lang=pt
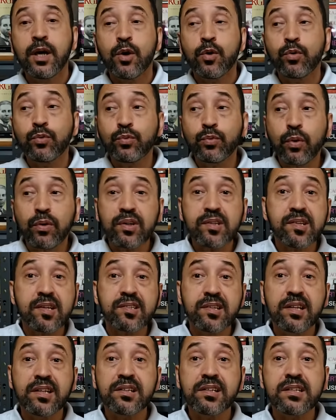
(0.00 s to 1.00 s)
Com todas
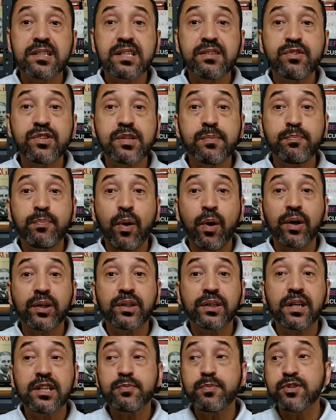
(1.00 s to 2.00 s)
as críticas que você
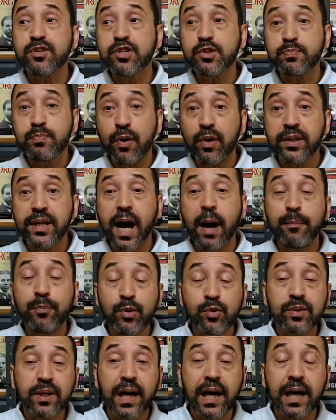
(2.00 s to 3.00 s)
pode, que as pessoas podem
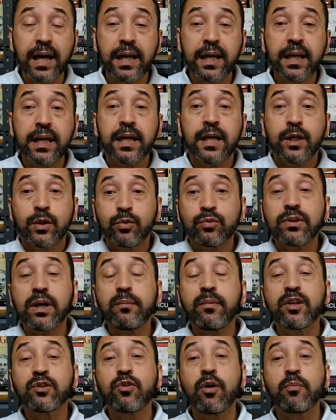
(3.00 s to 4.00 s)
apontar no
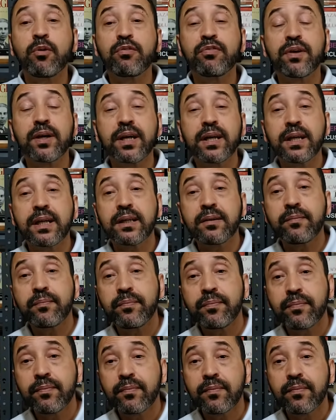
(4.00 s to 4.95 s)
trabalho do Abel Ferreira,